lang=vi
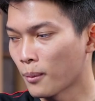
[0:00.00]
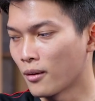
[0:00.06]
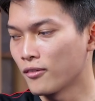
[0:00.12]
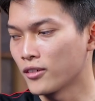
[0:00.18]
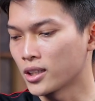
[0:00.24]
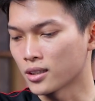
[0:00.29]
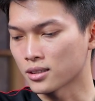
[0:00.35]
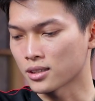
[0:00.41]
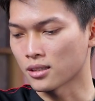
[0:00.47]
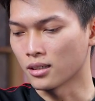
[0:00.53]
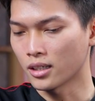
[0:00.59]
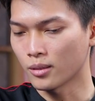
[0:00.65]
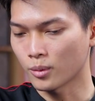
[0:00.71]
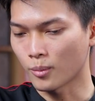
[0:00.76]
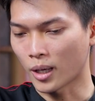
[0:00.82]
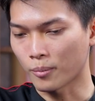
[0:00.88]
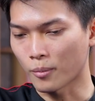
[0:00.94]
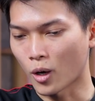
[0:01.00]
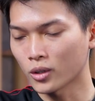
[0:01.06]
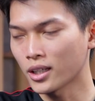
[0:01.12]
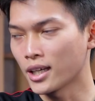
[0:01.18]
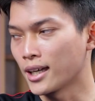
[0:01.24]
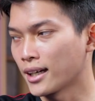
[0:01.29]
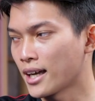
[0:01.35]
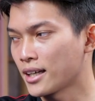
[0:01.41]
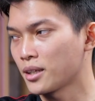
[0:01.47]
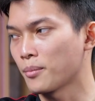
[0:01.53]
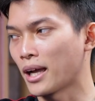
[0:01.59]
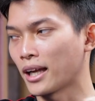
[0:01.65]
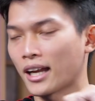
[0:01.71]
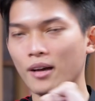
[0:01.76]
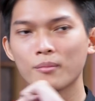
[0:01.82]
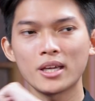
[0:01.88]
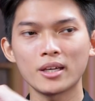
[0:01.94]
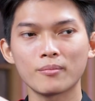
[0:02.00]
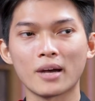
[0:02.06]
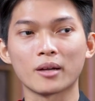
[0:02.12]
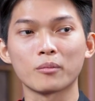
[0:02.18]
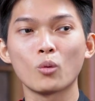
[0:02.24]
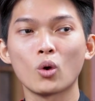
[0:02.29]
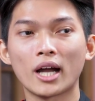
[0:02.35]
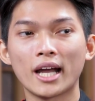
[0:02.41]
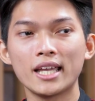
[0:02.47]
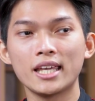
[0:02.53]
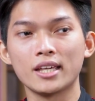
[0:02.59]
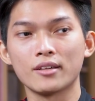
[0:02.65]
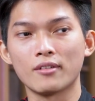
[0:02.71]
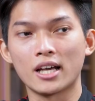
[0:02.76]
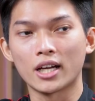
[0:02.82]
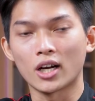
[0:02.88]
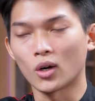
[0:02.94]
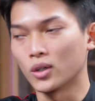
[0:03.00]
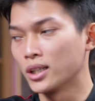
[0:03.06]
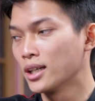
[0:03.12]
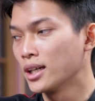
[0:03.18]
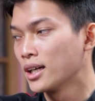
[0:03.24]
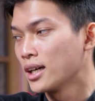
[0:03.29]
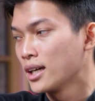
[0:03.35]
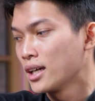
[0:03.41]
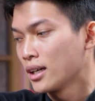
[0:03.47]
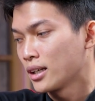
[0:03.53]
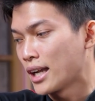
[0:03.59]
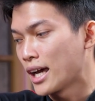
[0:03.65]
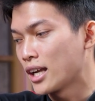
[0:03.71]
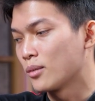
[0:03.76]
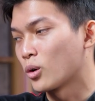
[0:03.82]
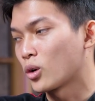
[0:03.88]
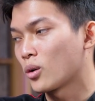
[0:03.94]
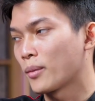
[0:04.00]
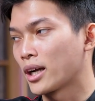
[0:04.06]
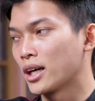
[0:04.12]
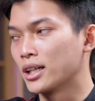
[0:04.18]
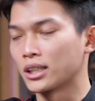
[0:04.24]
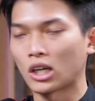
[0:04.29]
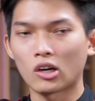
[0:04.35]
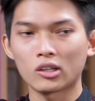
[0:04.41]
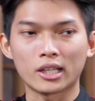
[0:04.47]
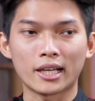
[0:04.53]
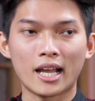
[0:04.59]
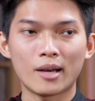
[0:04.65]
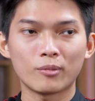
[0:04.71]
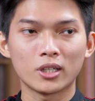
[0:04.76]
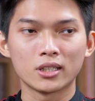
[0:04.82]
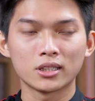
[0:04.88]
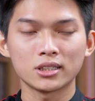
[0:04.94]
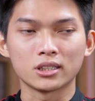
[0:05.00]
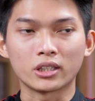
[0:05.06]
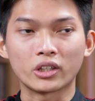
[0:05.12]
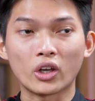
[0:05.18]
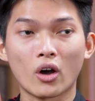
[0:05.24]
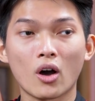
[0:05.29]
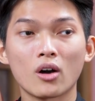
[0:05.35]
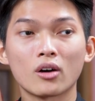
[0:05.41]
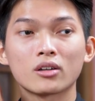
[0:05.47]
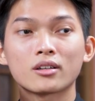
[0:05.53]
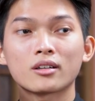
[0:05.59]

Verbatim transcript: bởi vì thực sự khi mà bạn bỏ tiền ra thì bạn đã biết bạn mua cái gì về rồi đây là một con màn hình có thể đáp ứng được cho